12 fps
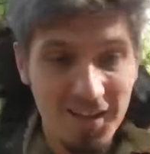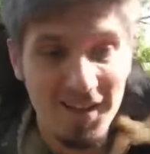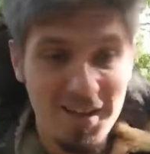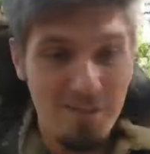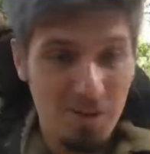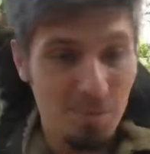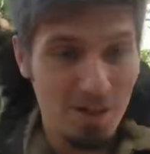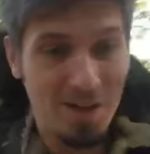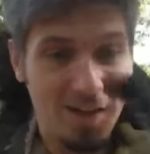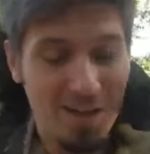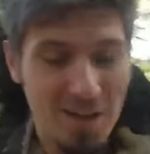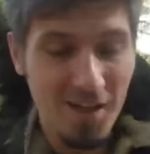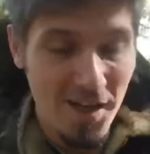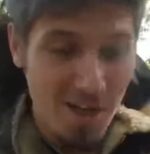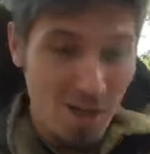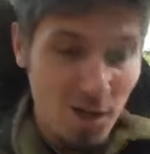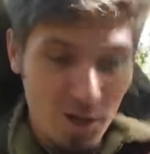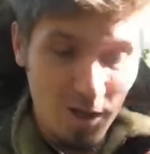E, nie wiem,
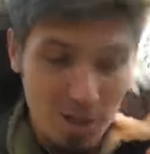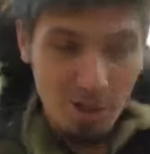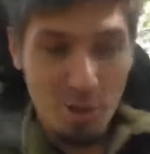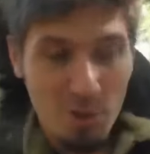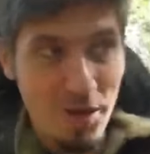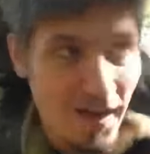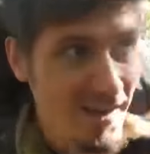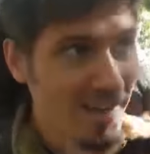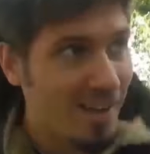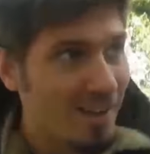rurkę